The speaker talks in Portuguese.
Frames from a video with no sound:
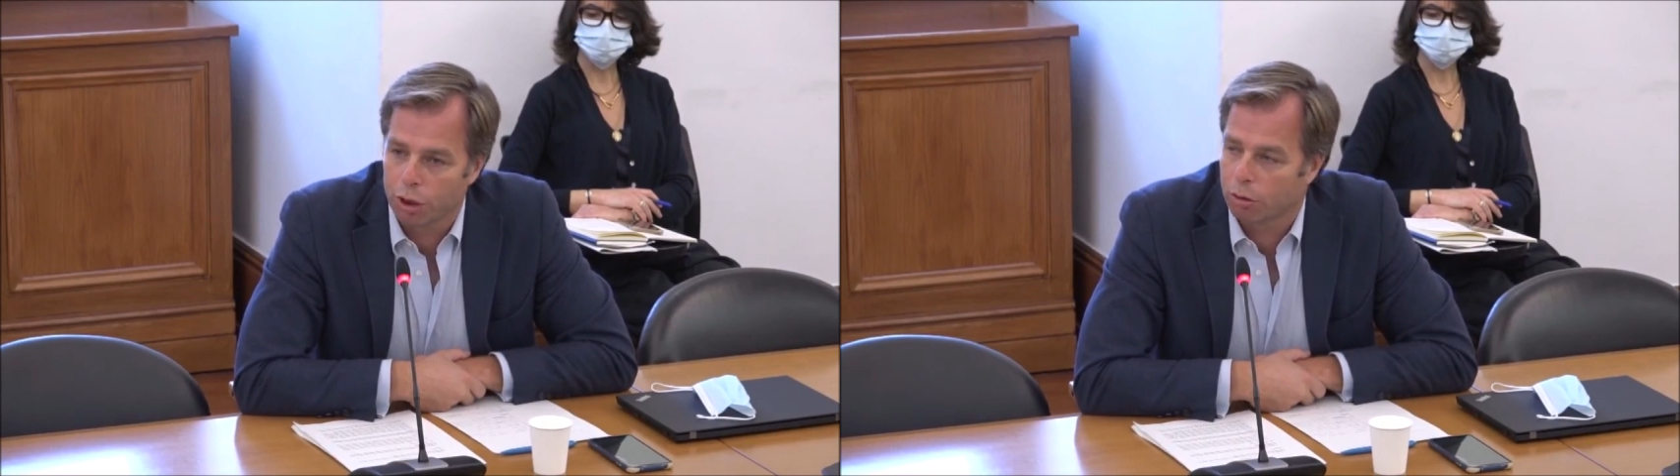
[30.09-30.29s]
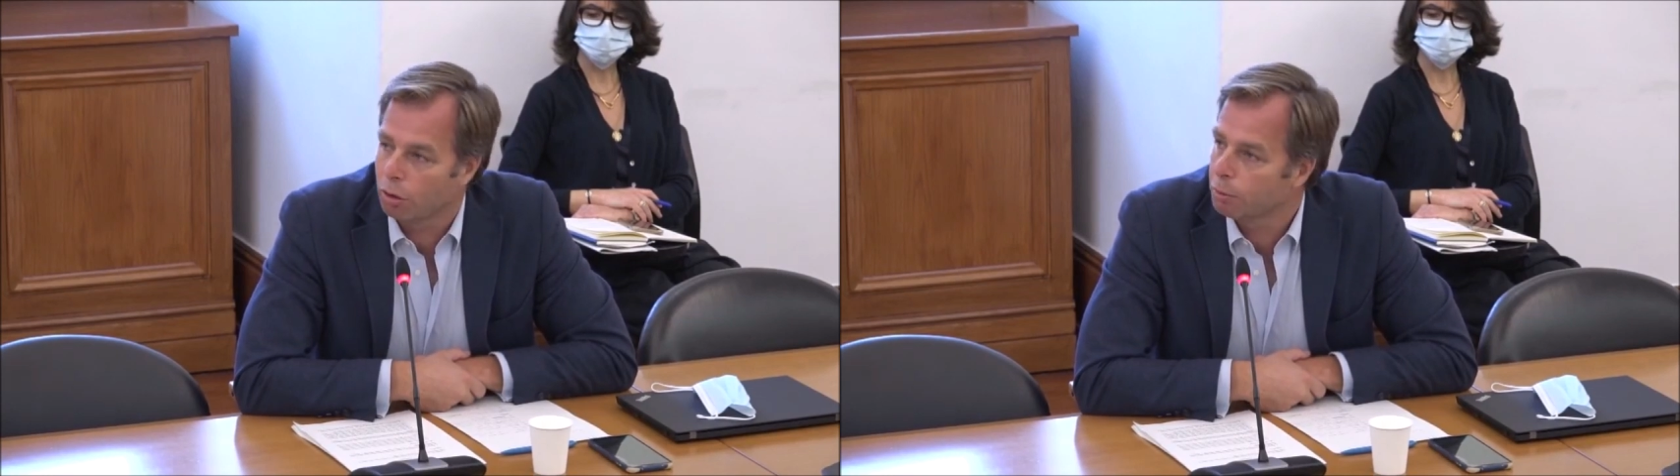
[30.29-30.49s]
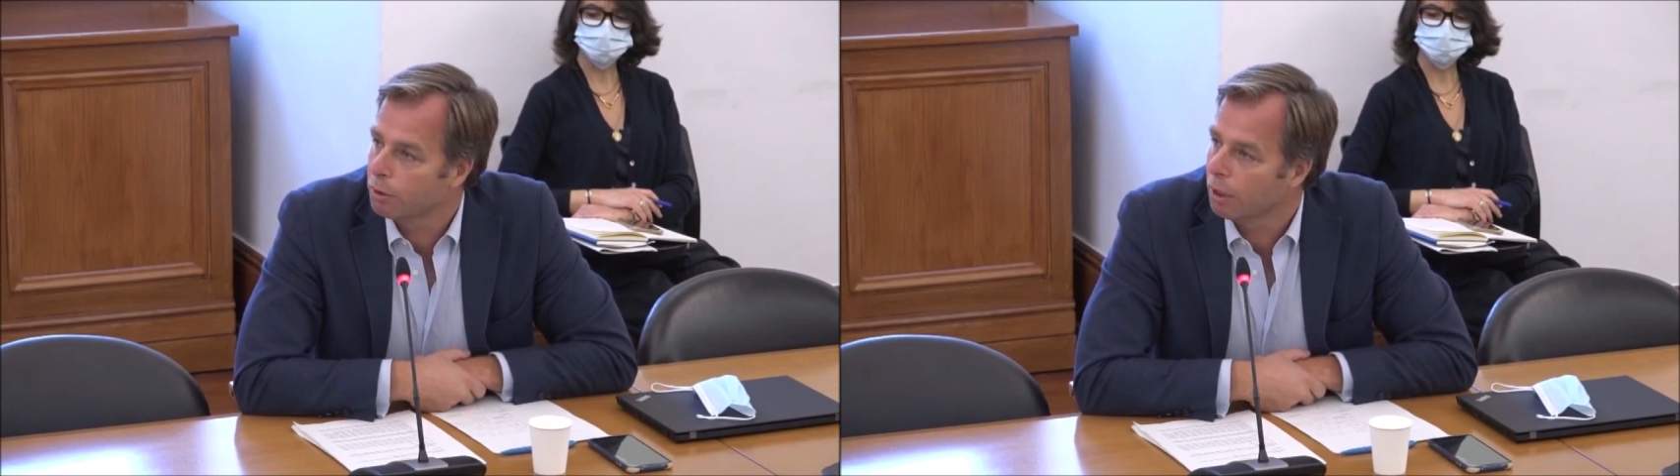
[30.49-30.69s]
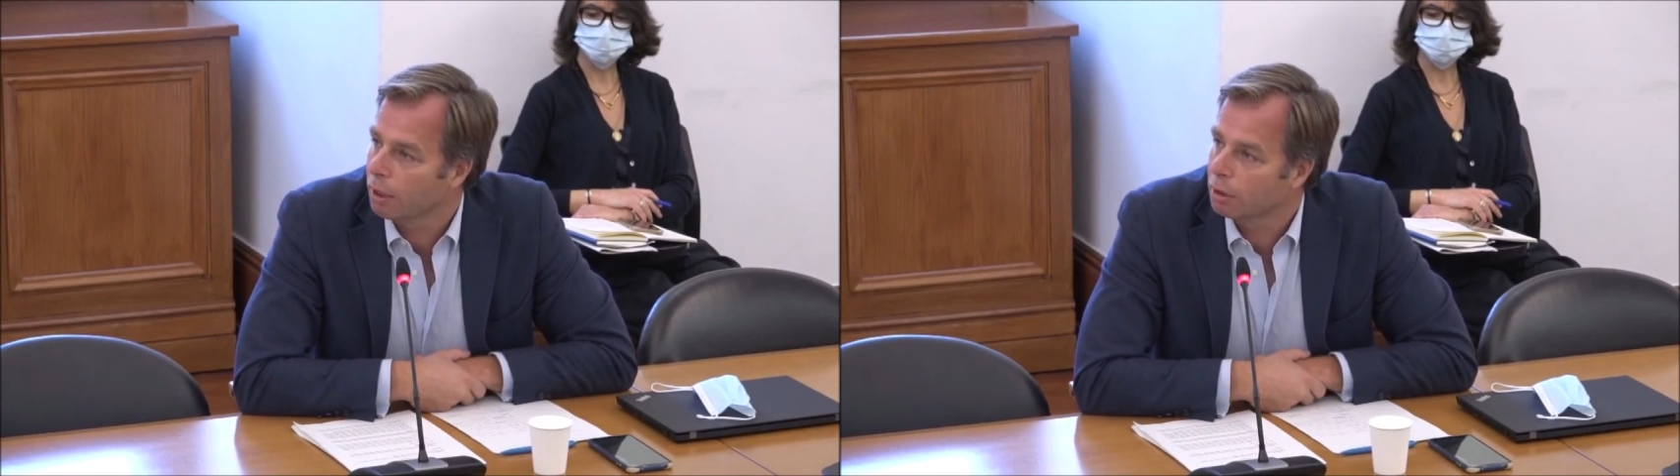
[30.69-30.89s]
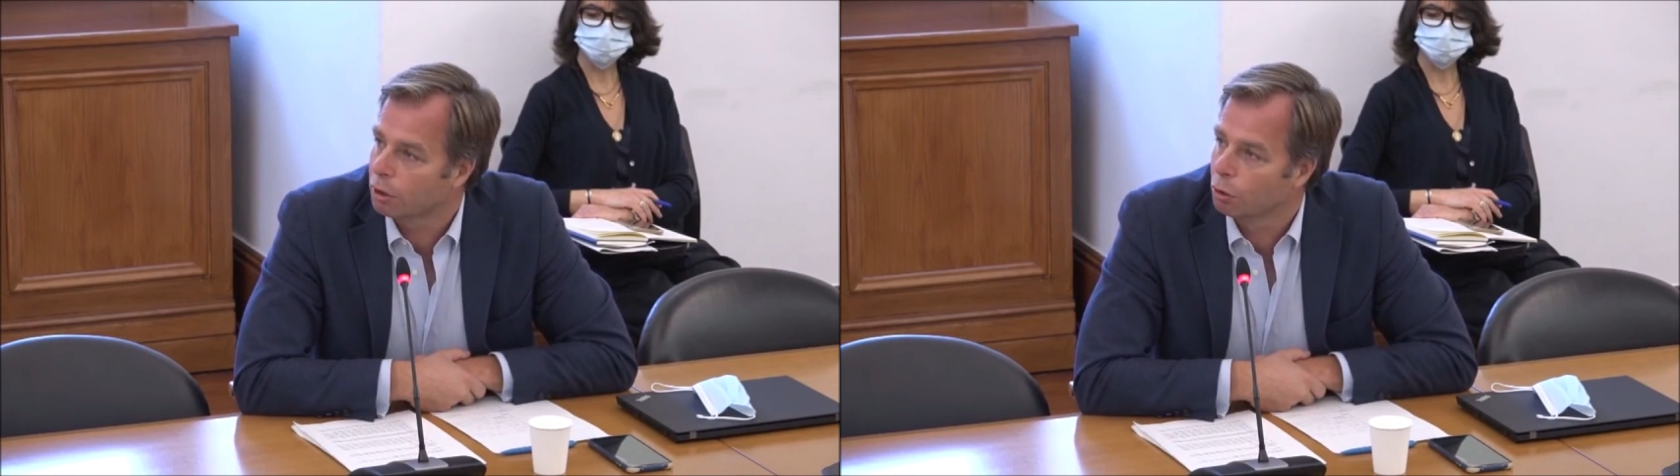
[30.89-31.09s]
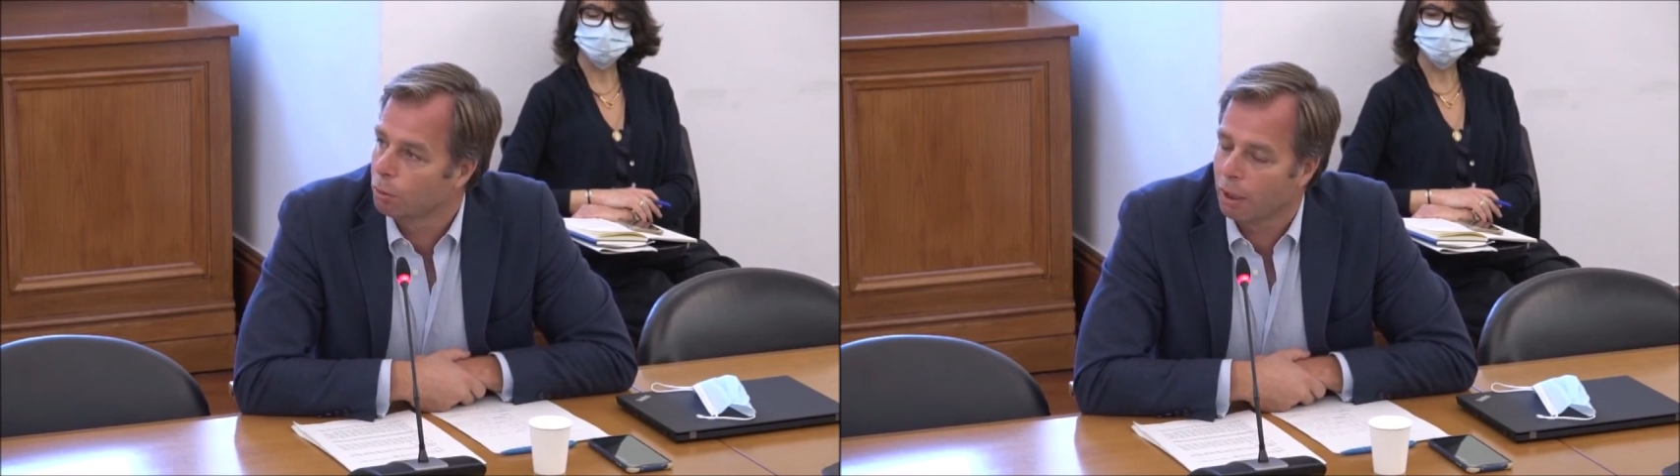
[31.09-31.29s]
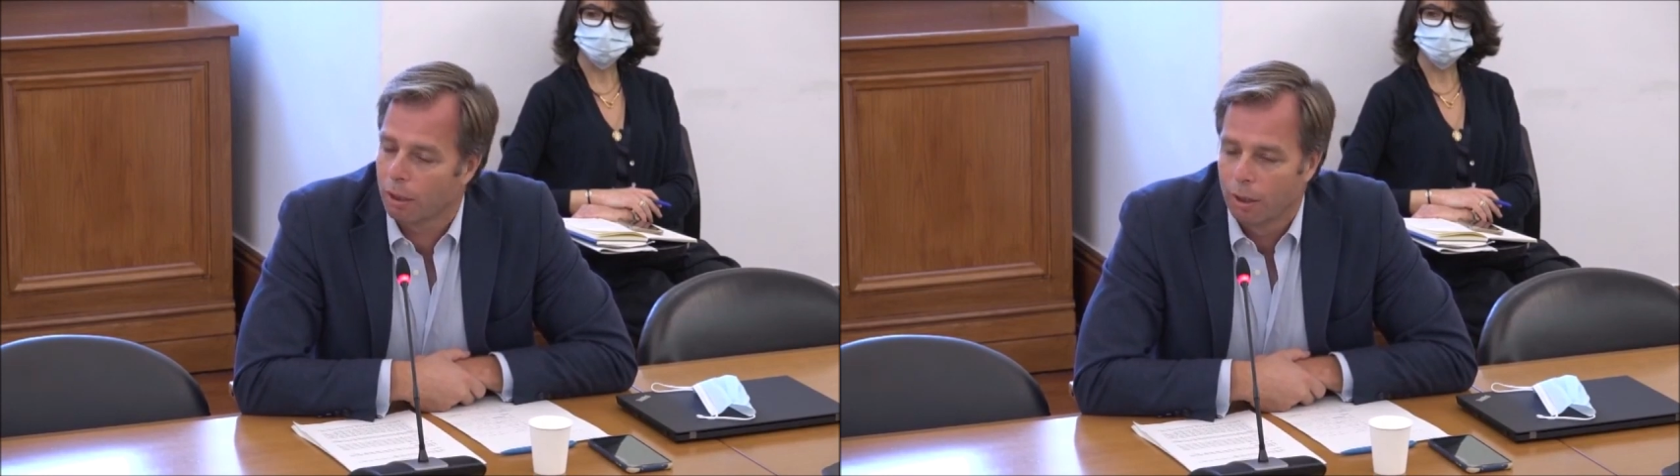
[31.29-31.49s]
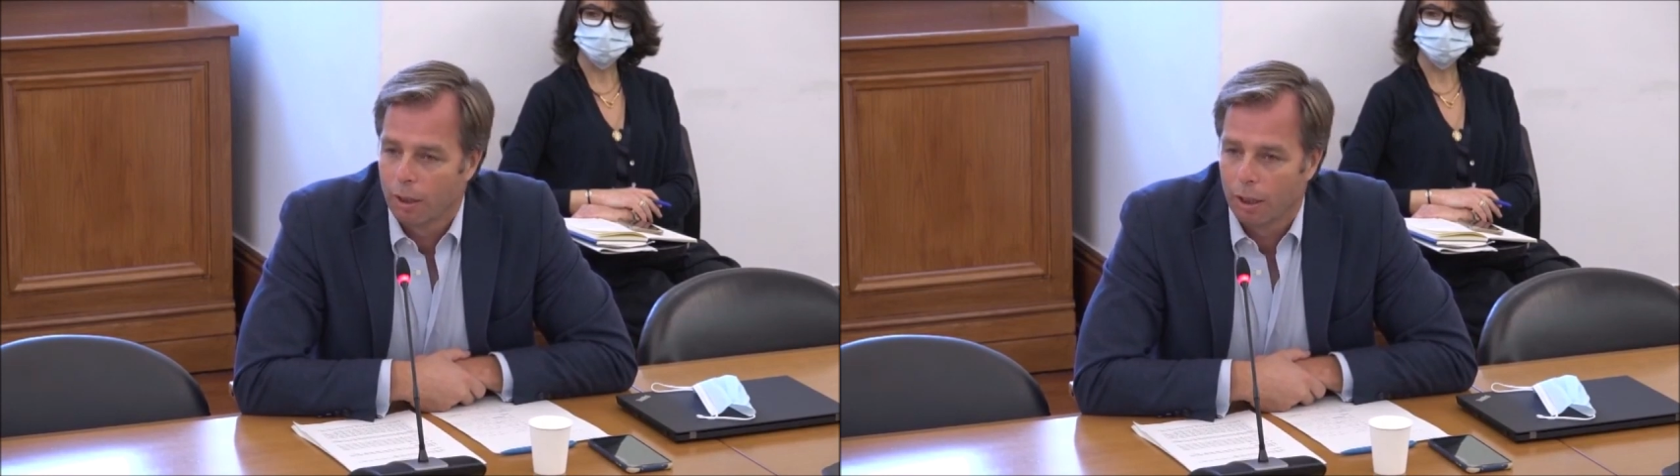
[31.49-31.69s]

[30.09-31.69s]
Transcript: Centro Hospitalar de Setúbal